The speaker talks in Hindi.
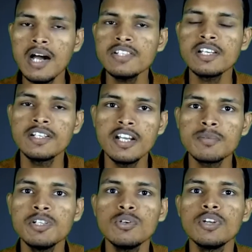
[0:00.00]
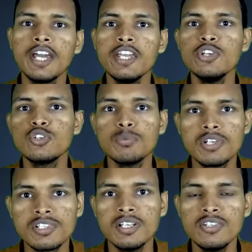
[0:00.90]
आज के डेट में जो नए
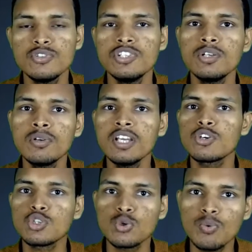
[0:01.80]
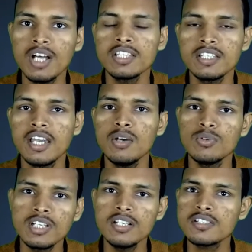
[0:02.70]
यूट्यूबर्स हैं जिन्होंने शुरुआत किया
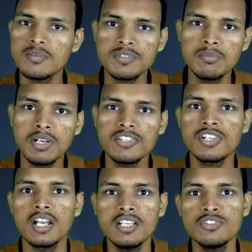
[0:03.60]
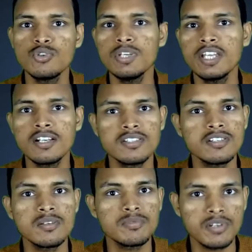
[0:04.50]
है उनके लिए सबसे बड़ा चैलेंज जो
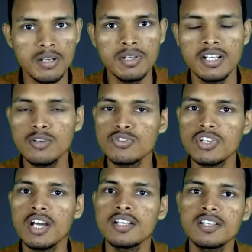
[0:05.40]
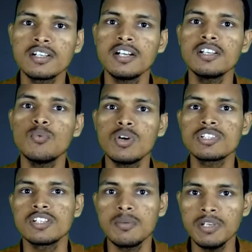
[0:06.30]
1000 सब्सक्राइबर है और 4000 घंटा
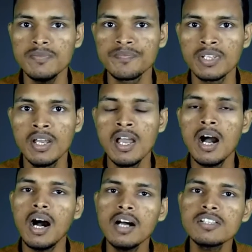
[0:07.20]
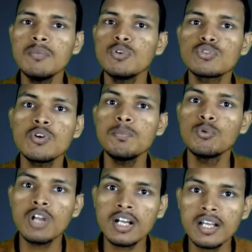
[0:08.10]
वॉच टाइम है आज हम उसको
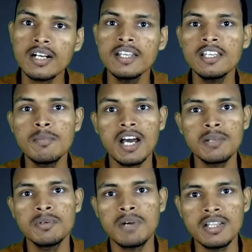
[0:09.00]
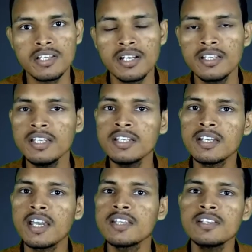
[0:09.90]
पूरा करने के बारे में बात करेंगे
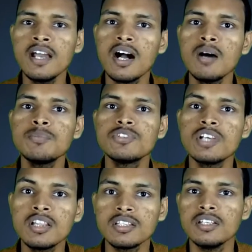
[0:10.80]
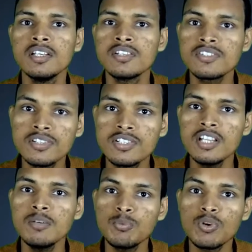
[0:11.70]
कैसे आप जल्द से
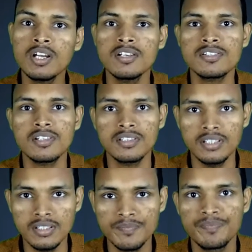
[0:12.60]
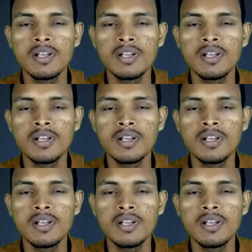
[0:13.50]
जल्द पूरा कर सकते हैं